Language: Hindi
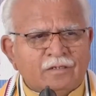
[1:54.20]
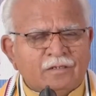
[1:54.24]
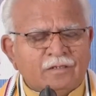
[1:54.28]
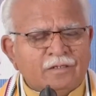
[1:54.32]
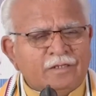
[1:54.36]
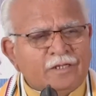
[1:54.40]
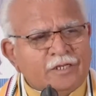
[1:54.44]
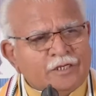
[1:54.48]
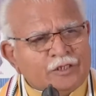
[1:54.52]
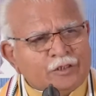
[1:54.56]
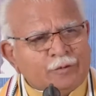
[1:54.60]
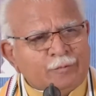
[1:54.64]

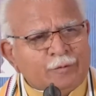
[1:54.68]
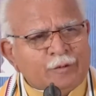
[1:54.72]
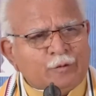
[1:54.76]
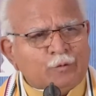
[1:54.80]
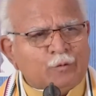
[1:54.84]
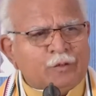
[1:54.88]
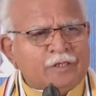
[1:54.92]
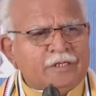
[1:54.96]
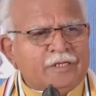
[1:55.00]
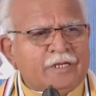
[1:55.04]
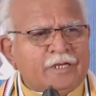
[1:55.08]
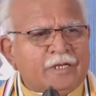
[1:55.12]
देश में तो
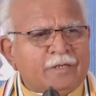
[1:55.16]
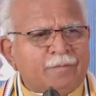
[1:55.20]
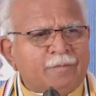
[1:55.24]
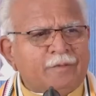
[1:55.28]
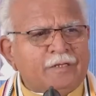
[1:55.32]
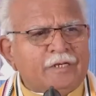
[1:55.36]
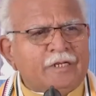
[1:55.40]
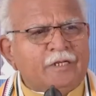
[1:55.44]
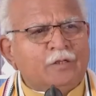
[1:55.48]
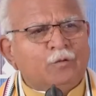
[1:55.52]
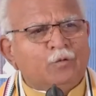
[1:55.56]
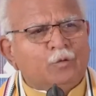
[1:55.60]
कहीं है भी
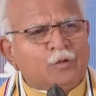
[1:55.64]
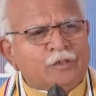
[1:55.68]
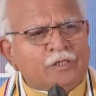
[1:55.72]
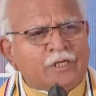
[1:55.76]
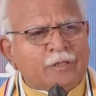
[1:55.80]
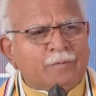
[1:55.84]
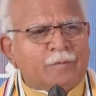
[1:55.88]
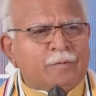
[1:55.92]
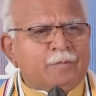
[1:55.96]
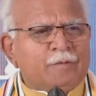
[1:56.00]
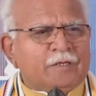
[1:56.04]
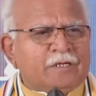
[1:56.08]
नहीं
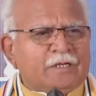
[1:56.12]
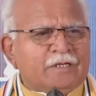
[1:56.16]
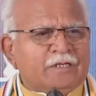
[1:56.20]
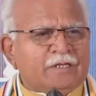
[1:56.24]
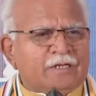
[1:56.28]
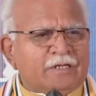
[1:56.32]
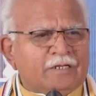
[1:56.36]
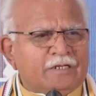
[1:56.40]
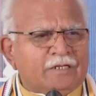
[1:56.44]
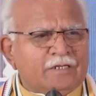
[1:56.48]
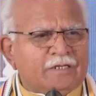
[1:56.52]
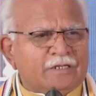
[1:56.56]
दुनिया में भी कहीं
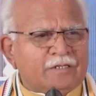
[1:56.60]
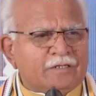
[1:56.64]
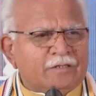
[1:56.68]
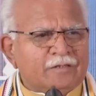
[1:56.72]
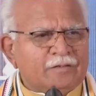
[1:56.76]
नहीं है